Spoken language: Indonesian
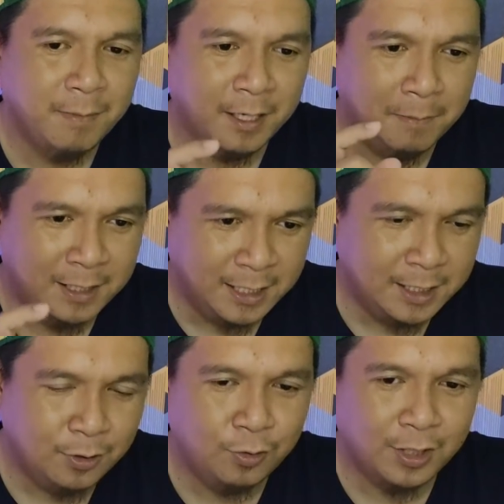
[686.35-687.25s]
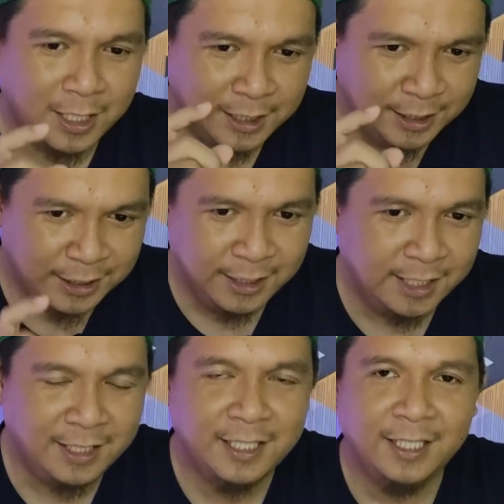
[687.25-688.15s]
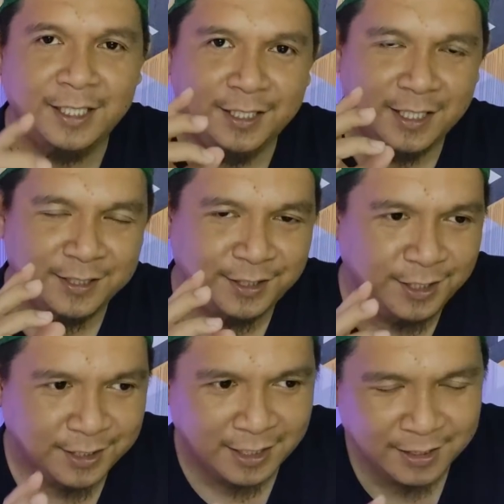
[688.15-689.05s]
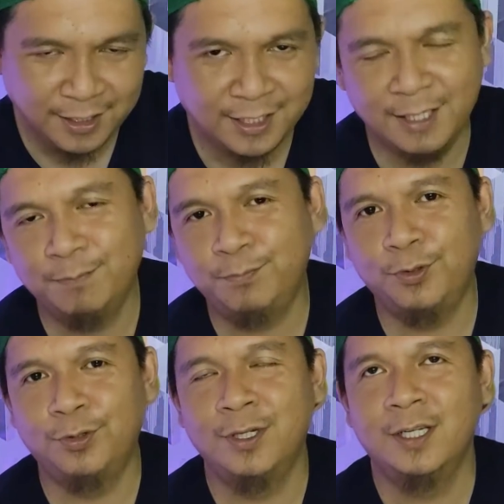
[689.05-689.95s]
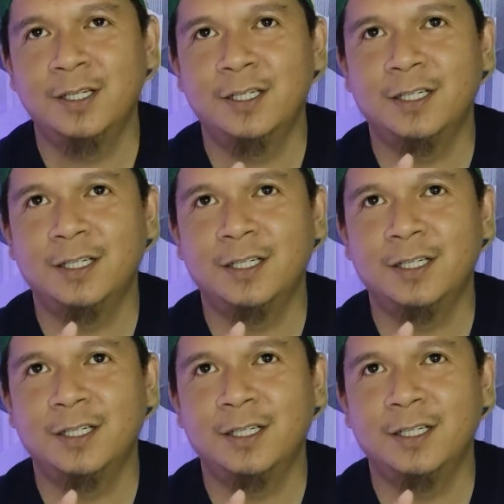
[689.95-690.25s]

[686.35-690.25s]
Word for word: bagaimana orang India yang tinggal di kampung